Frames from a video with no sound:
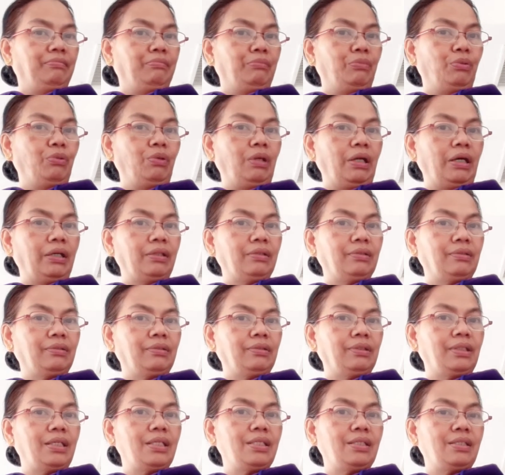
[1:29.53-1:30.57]
bulak
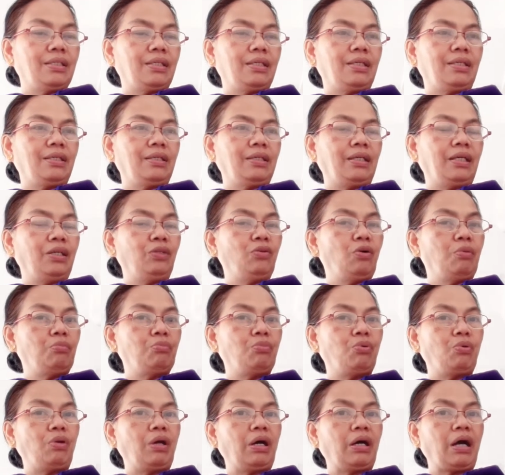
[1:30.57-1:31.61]
kasi ito ang
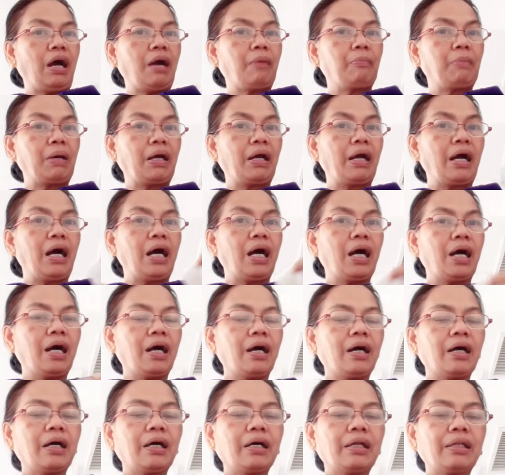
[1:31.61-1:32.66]
bulak ang
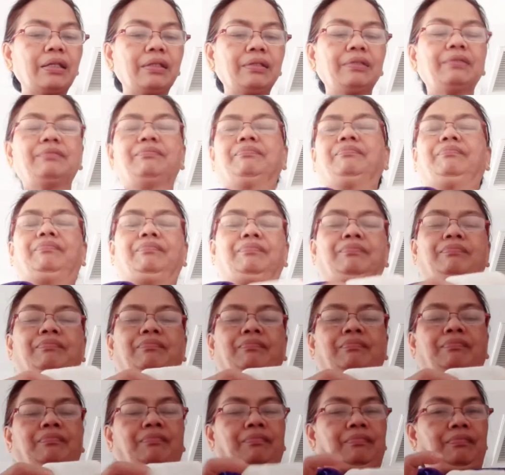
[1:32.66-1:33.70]
magaan
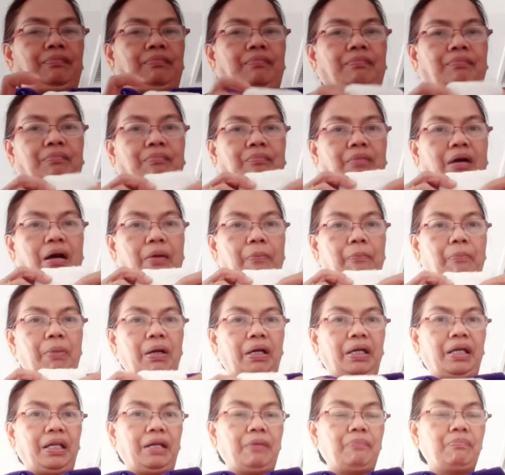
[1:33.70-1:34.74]
ang
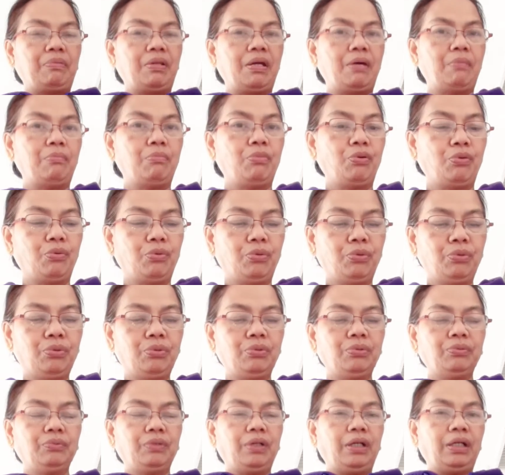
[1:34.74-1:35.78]
pakiramdam mo
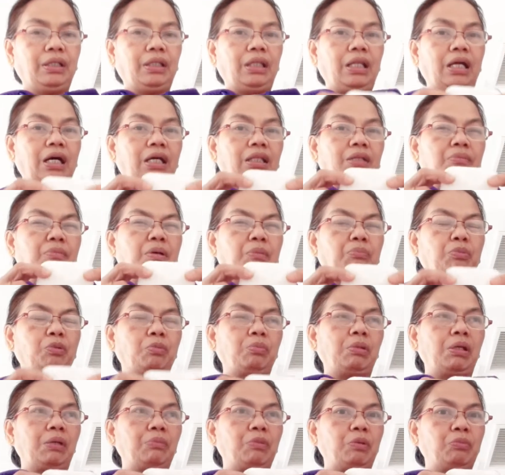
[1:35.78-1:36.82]
at lahat ng mga
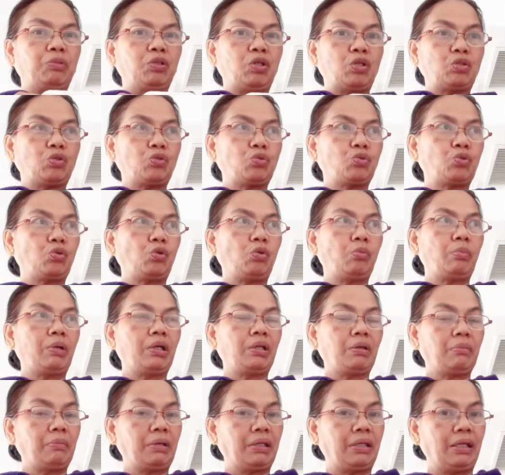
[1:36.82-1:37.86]
problema mo nasusolba
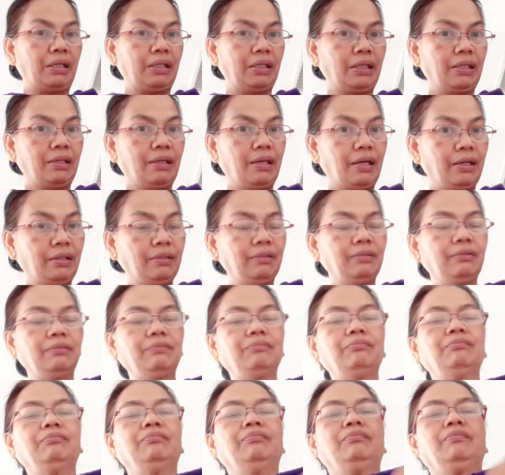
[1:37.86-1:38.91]
ng madali lang
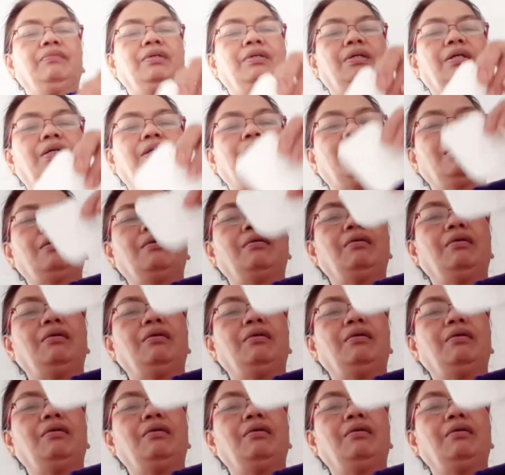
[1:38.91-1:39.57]
kaya